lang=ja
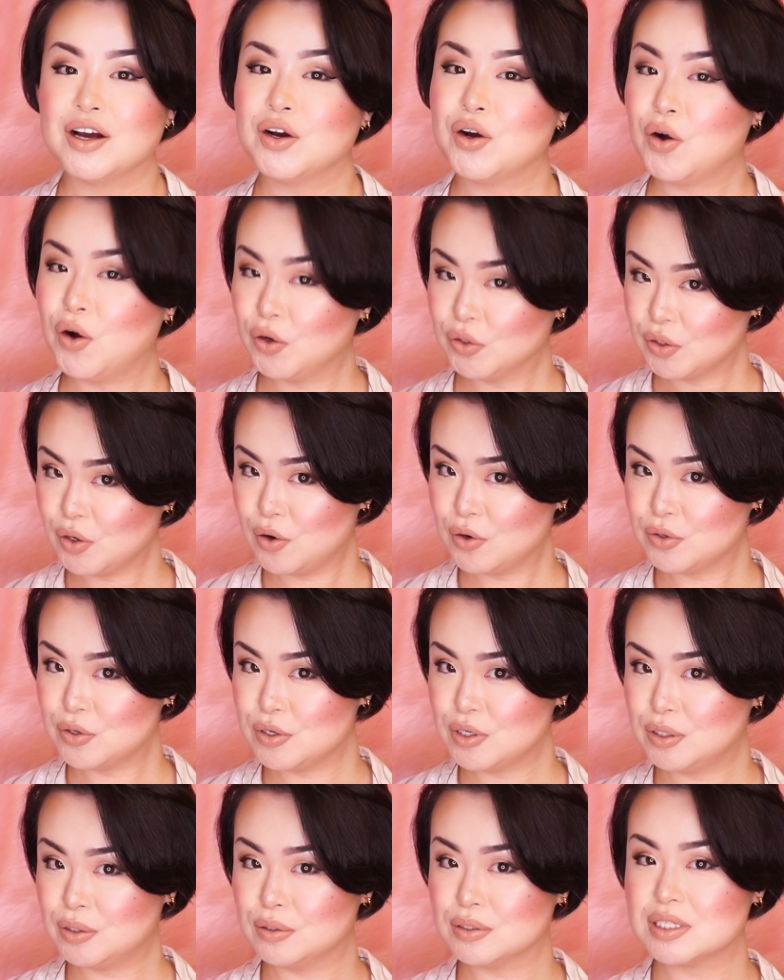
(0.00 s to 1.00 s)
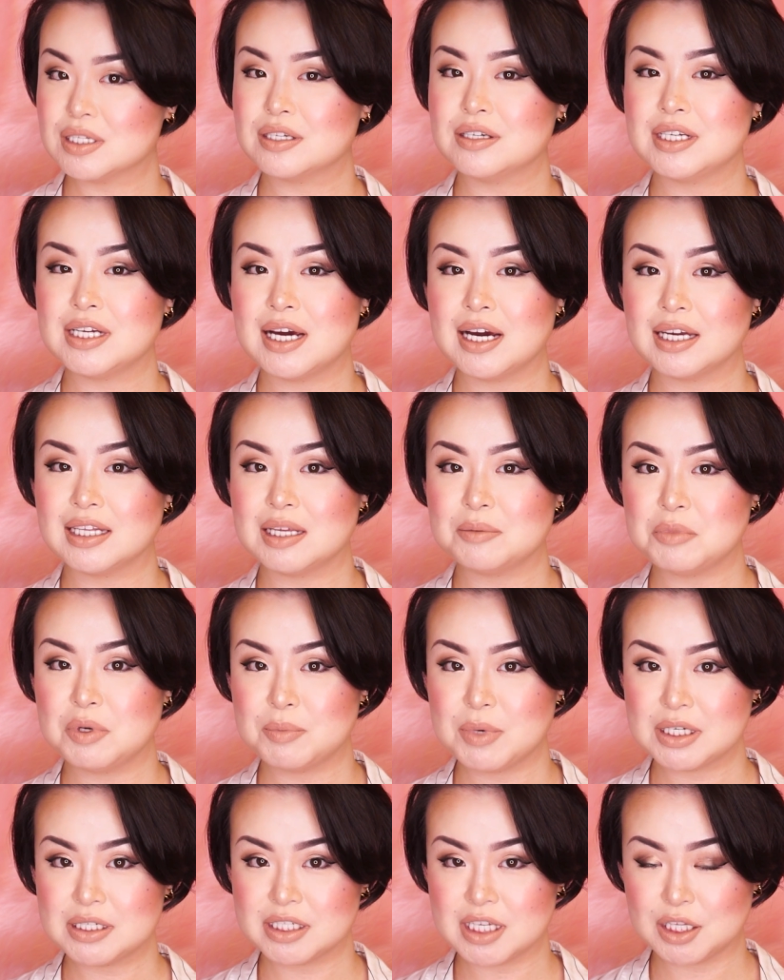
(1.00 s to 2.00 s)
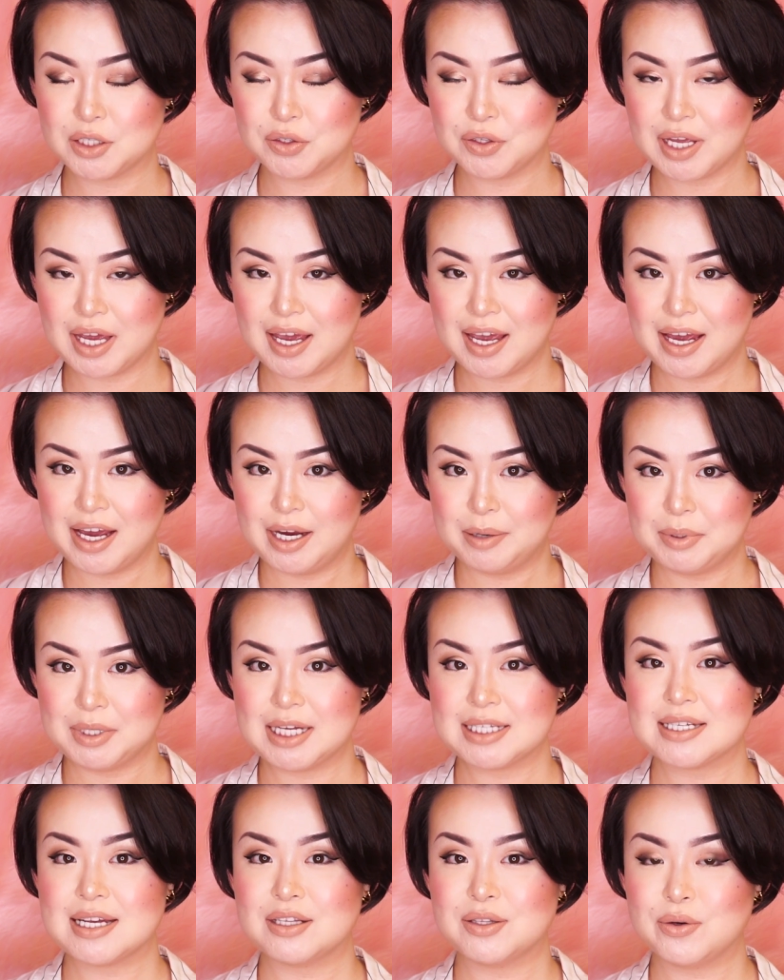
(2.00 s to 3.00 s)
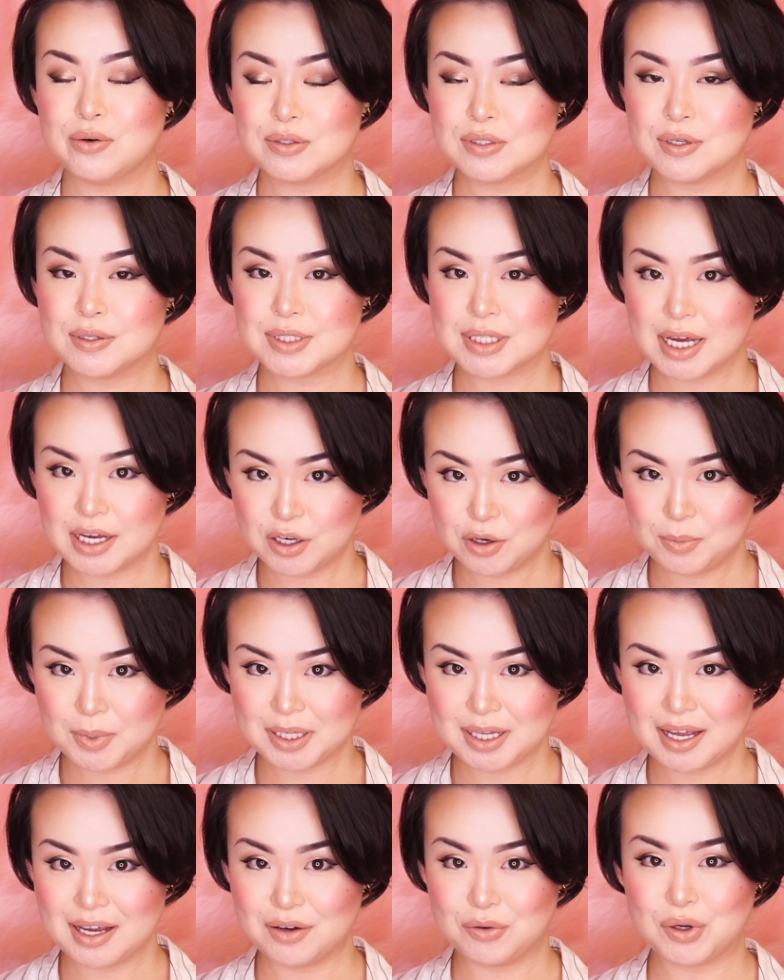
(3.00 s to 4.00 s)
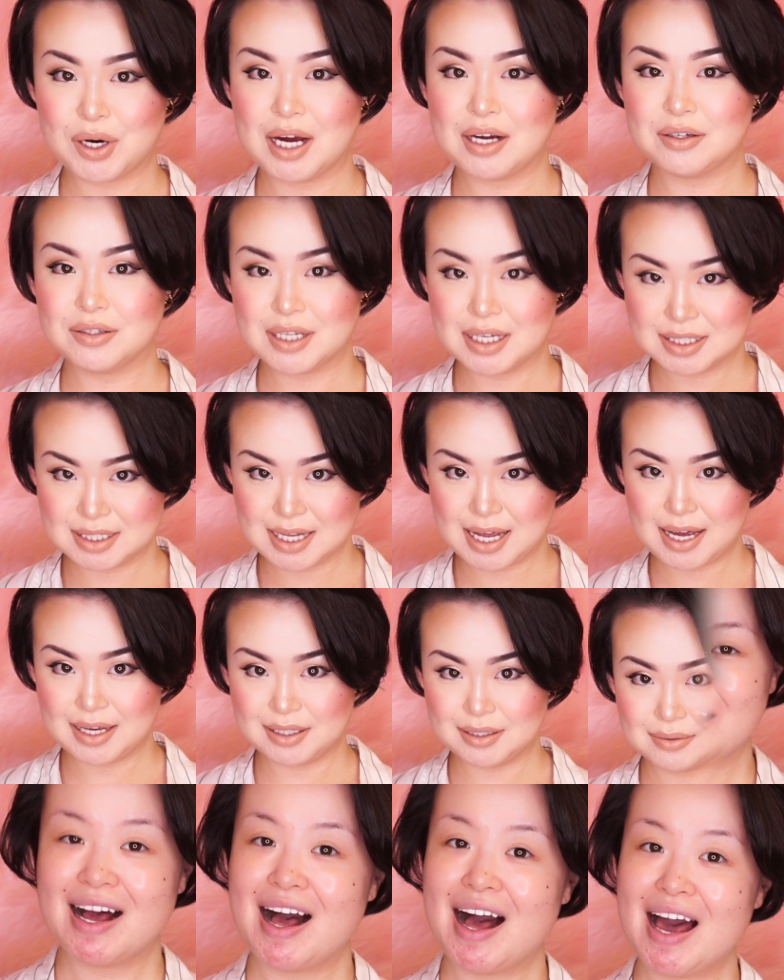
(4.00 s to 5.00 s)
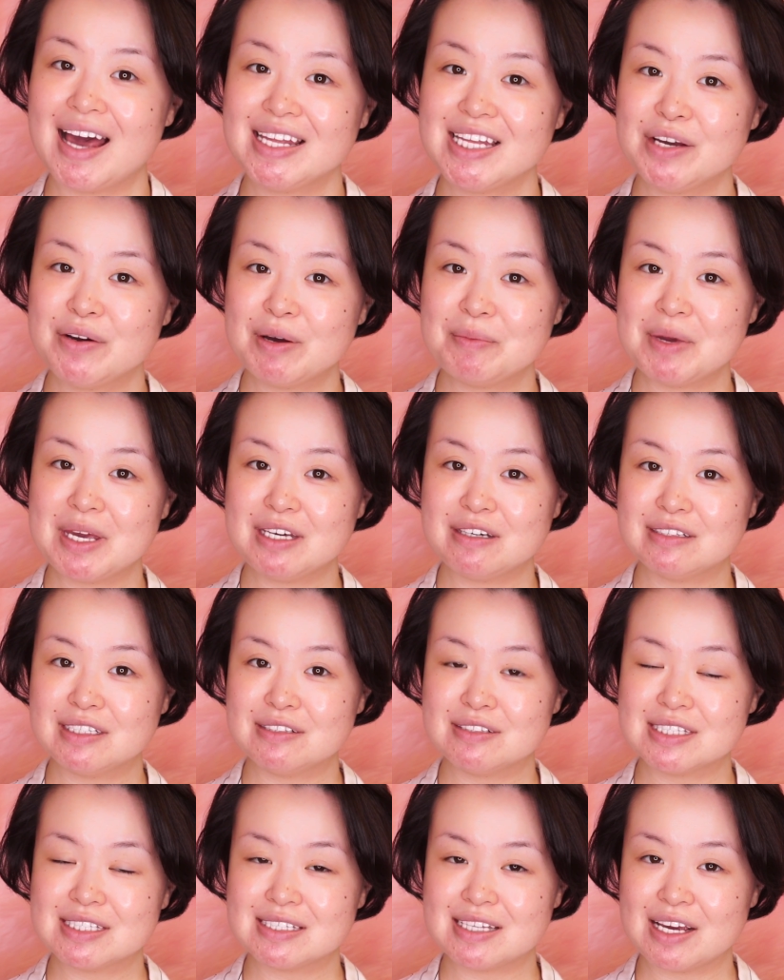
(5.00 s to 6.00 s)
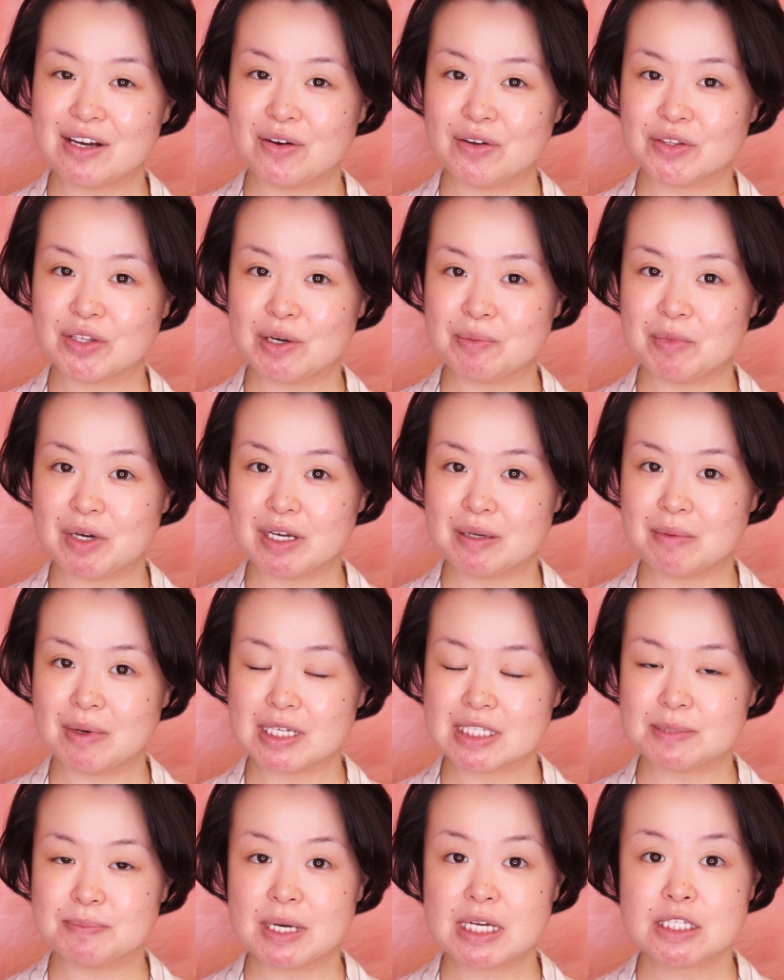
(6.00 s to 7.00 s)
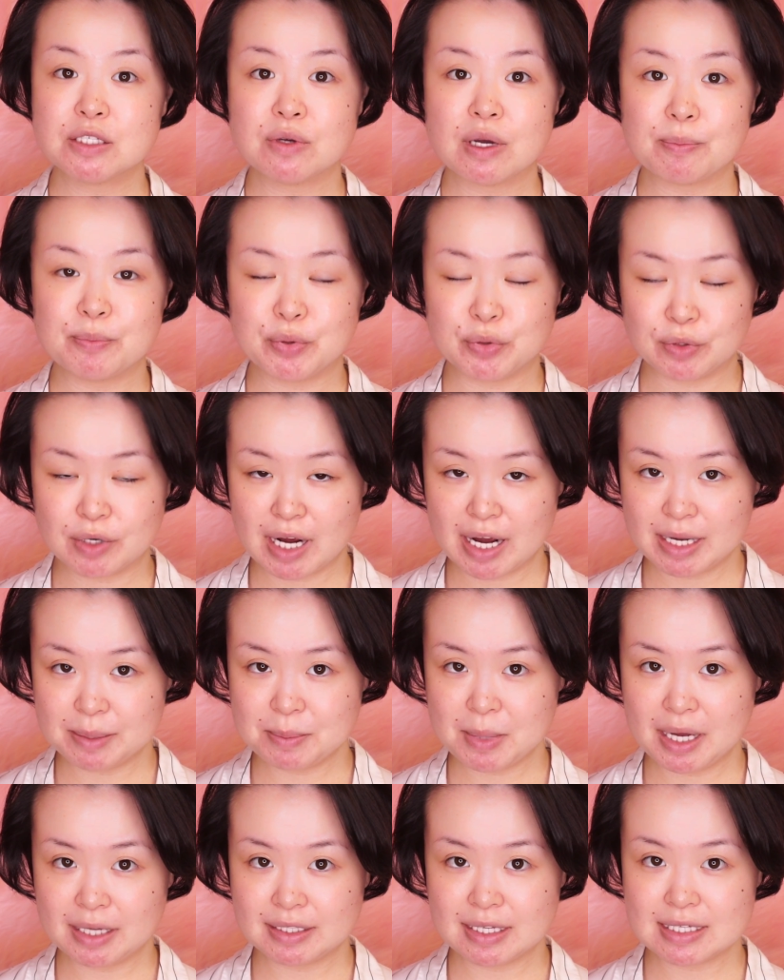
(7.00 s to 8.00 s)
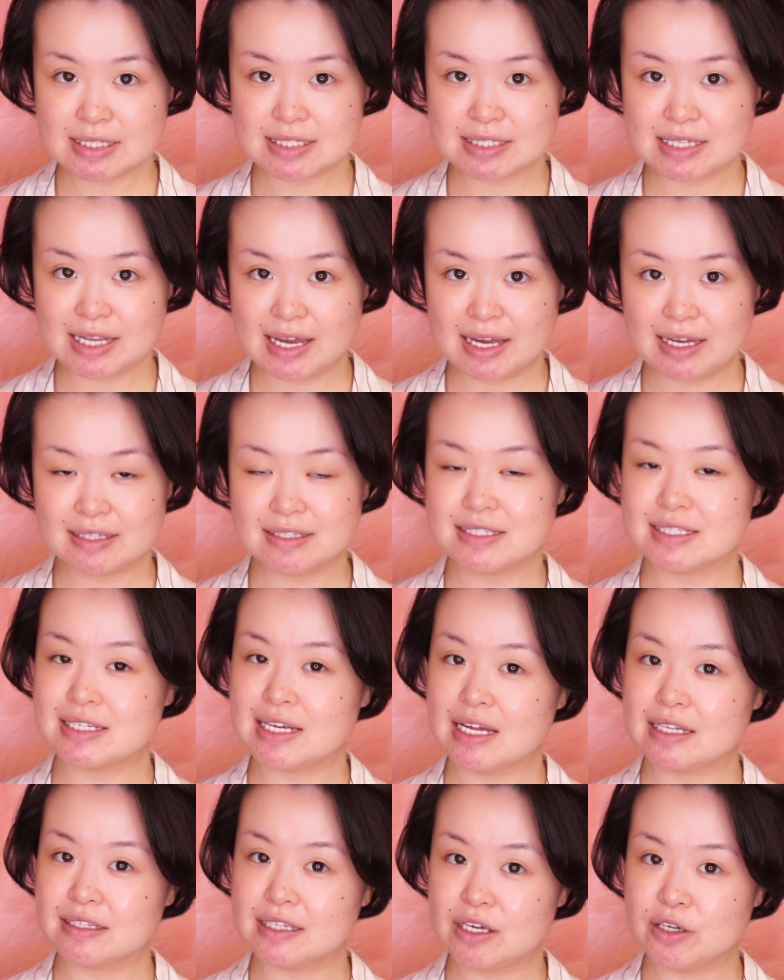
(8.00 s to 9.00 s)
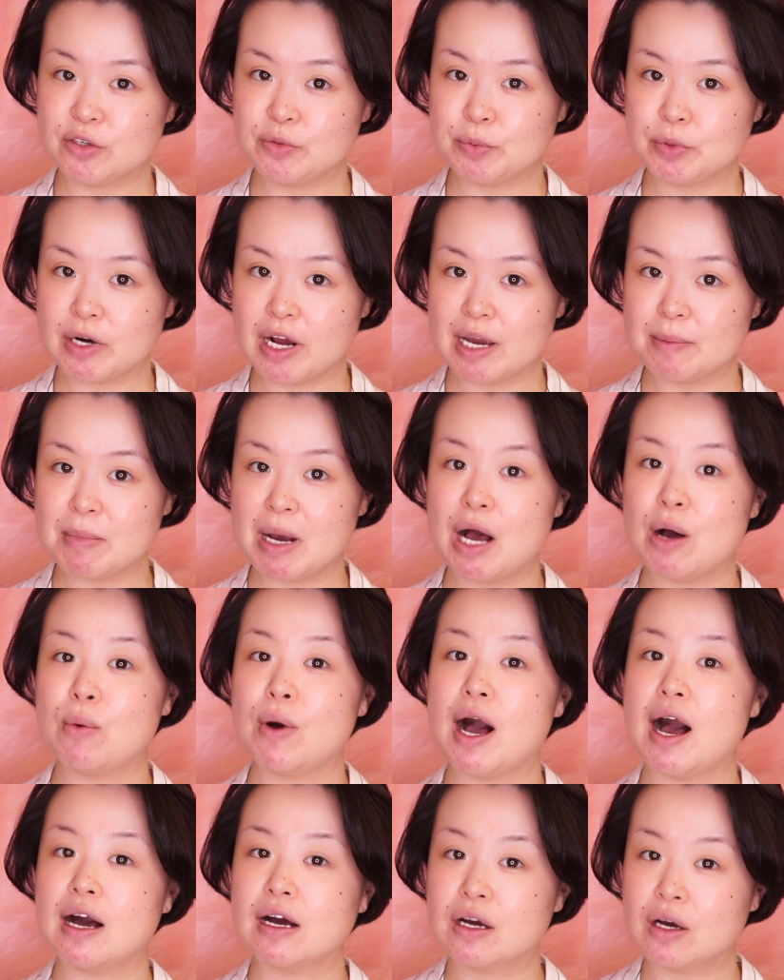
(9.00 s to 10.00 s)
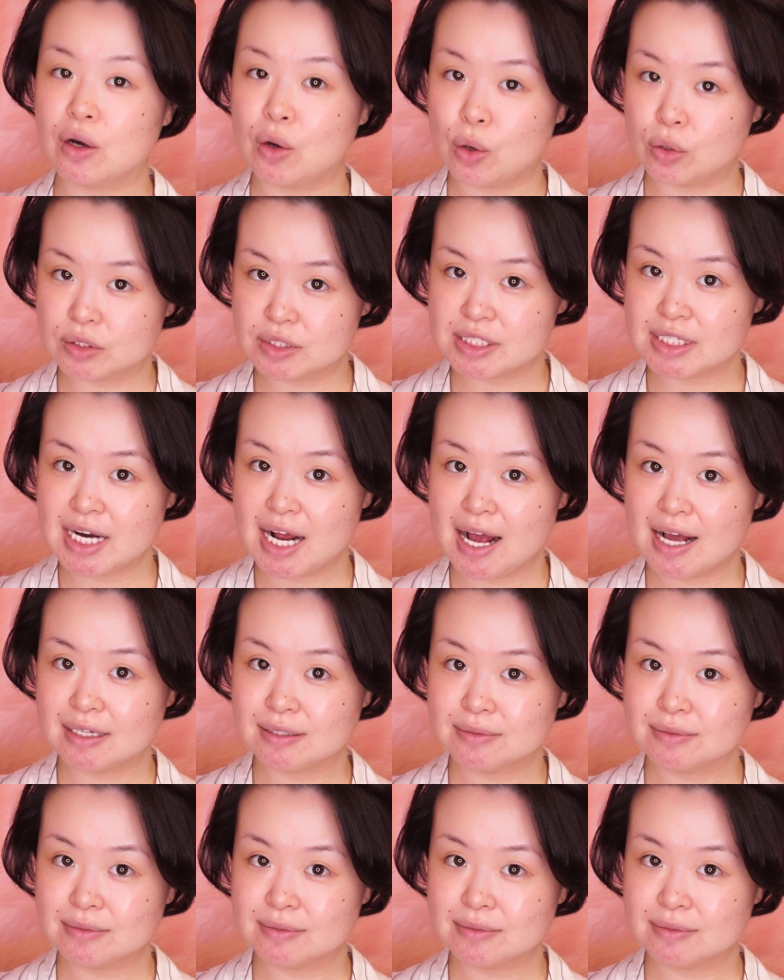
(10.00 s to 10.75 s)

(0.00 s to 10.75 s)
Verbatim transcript: このルックを作り上げてみましたので皆さんどうぞ最後までご覧くださいはいではメイクに移っていこうと思いますまずはプライマーですね使っていくプライマーはこちら